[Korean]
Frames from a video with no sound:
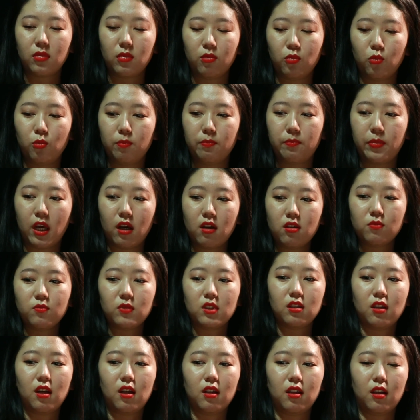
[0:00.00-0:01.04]
음, 백화점
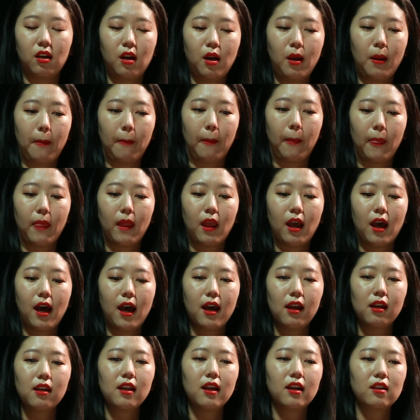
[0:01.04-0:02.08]
지나가다가
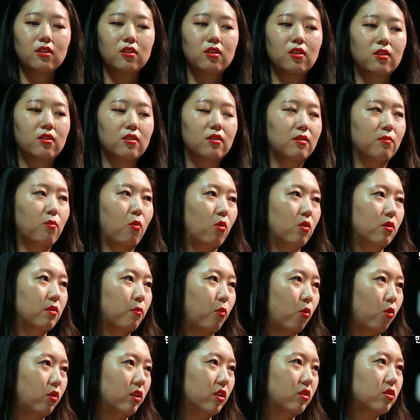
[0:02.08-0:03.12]
하이라이터를 뭘
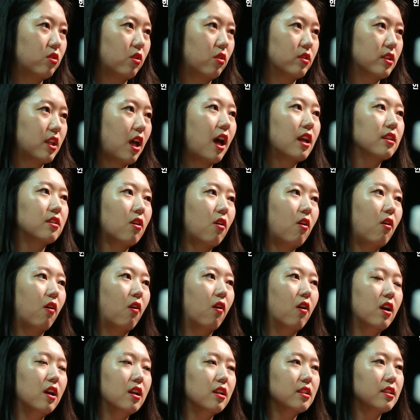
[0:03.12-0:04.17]
뭐 이거저거 사서
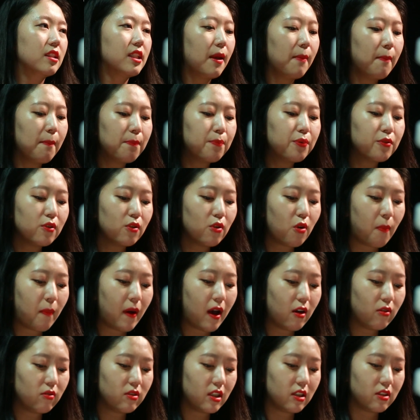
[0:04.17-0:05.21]
음. 샘플로
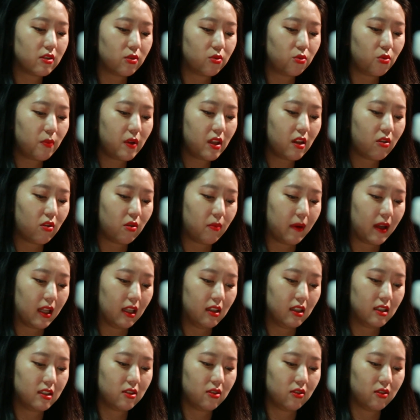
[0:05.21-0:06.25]
파운데이션 요만한 걸
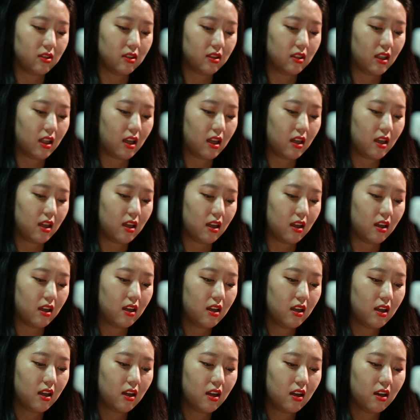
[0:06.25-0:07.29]
받았었는데
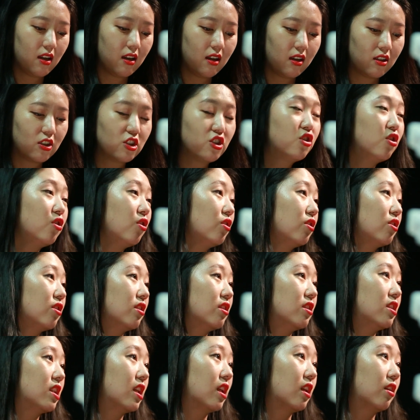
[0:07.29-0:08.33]
그거를
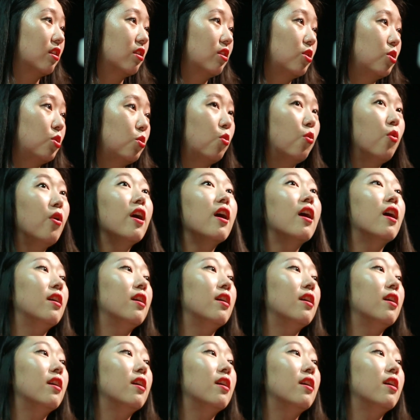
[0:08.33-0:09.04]
이제 교회